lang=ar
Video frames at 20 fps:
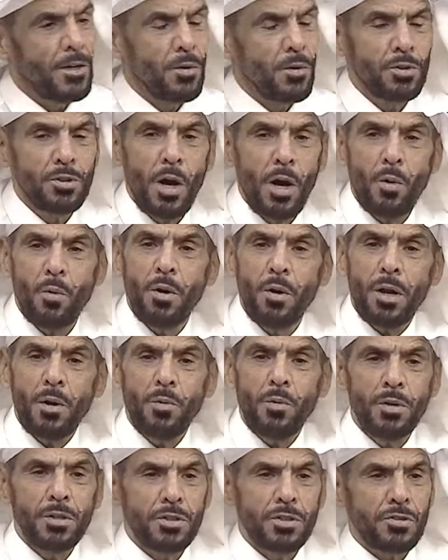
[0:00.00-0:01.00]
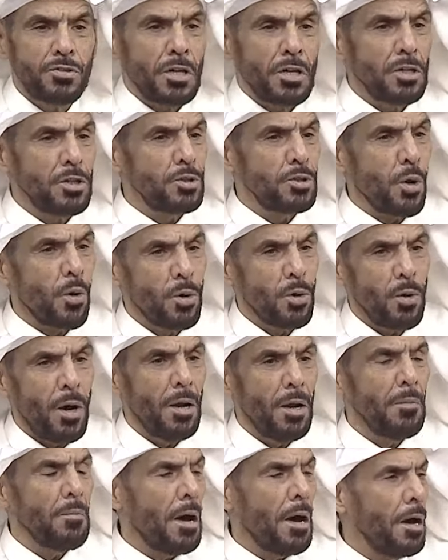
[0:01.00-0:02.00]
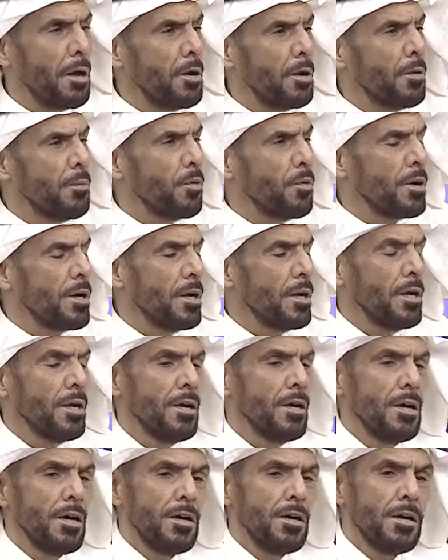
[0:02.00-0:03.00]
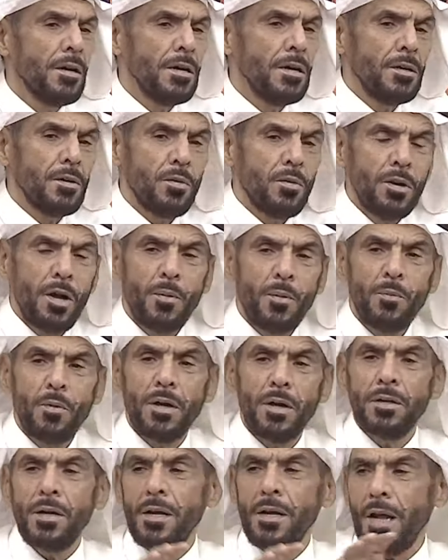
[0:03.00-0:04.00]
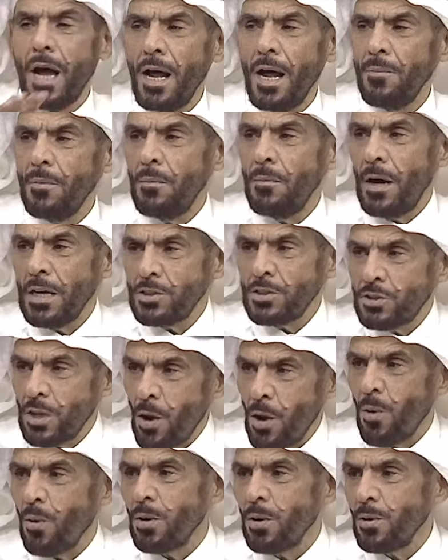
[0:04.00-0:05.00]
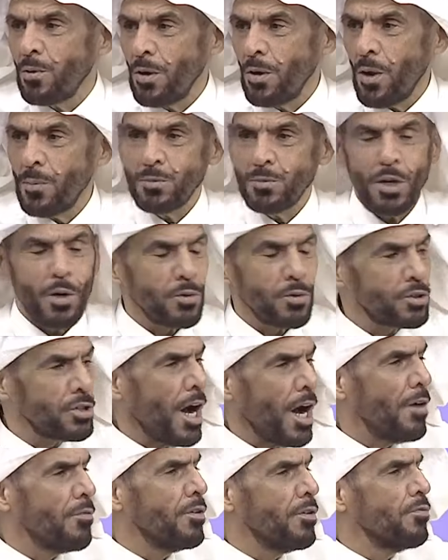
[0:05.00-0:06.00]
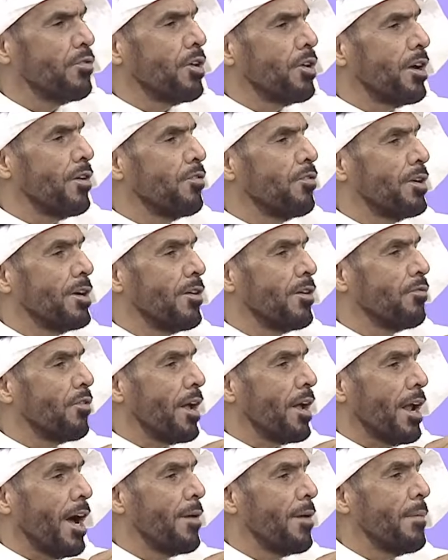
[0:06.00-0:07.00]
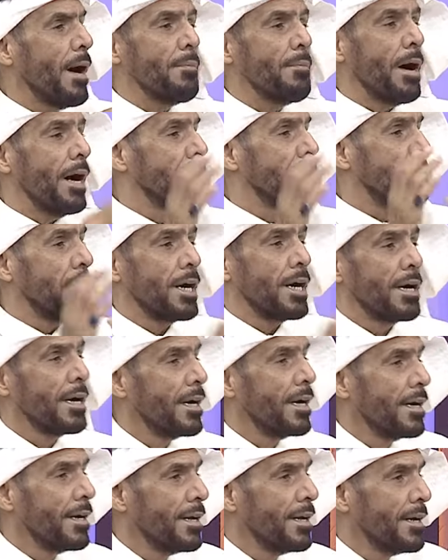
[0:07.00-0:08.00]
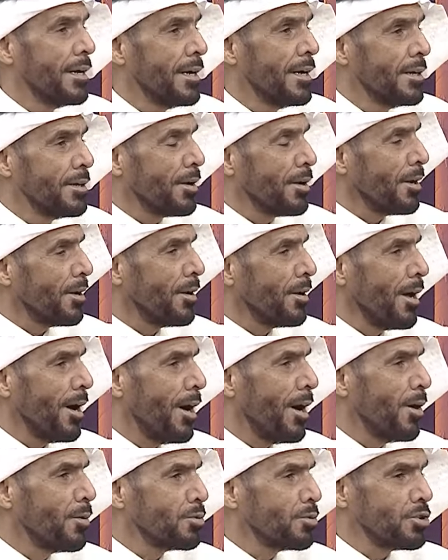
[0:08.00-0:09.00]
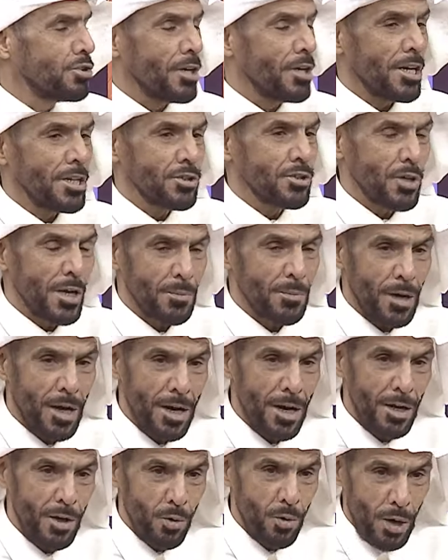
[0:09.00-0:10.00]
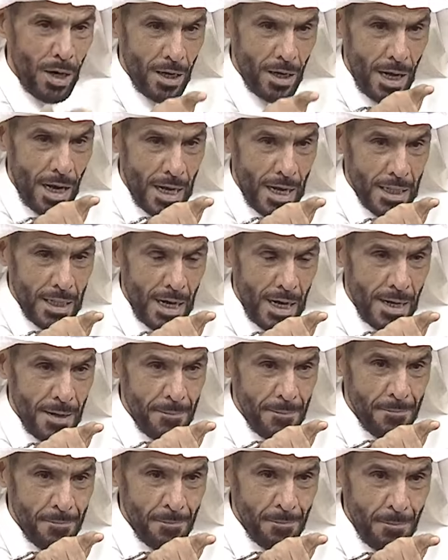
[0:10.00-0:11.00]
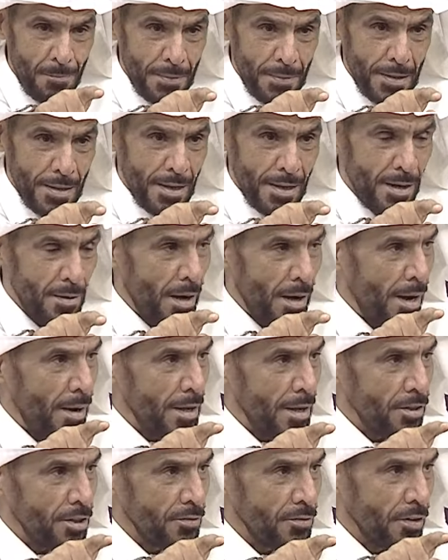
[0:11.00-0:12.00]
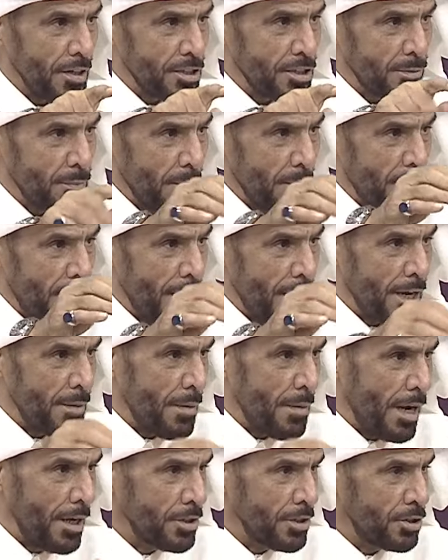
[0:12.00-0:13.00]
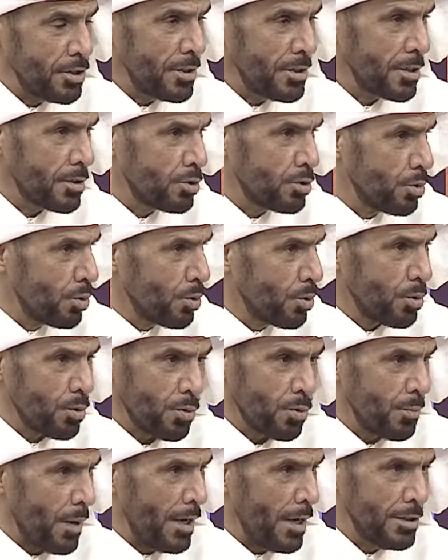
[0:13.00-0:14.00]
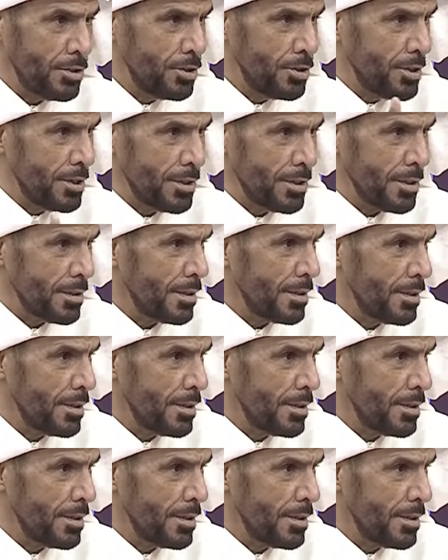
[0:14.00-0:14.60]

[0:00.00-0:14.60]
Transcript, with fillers: ودوروا ويتصيدون وعلى مهلهم يقول يوم المهم حصلوه يقول يوم جو شافهم فرح فيهم فرحه ما بعدها يلا واستانس يوم قال الحوار هذا ضيفتك انا ما عندي قدور وما عندي